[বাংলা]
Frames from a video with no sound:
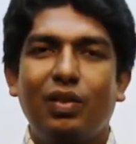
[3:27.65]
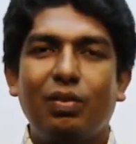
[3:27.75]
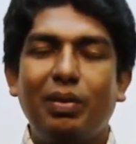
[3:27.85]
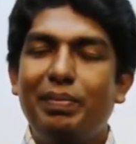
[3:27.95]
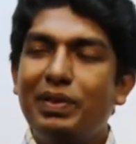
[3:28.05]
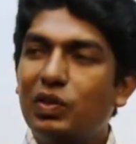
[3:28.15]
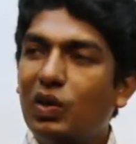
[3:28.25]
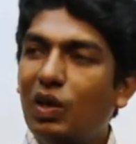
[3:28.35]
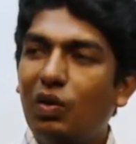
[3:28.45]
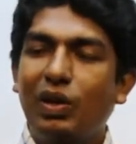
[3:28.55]
তুমি
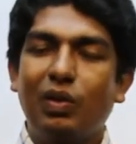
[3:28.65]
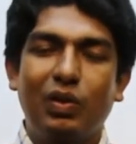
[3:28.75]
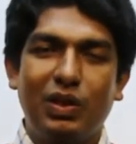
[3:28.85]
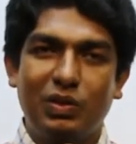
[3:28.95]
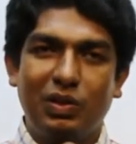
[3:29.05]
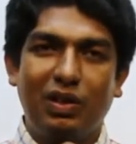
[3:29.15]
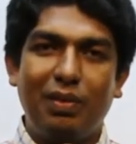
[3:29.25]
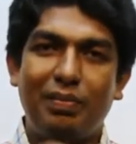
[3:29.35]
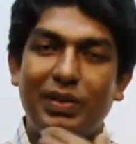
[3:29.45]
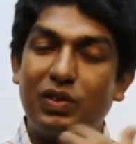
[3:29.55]
পিছনে লোকের কথা শোনা তো
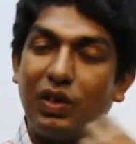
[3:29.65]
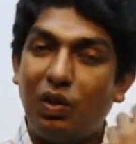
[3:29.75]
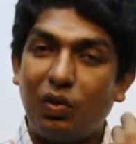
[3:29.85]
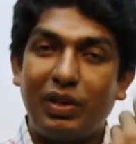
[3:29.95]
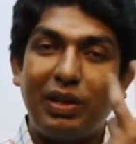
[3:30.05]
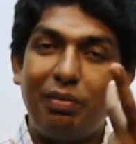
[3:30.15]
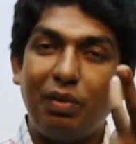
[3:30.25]
পিছনে লোক কি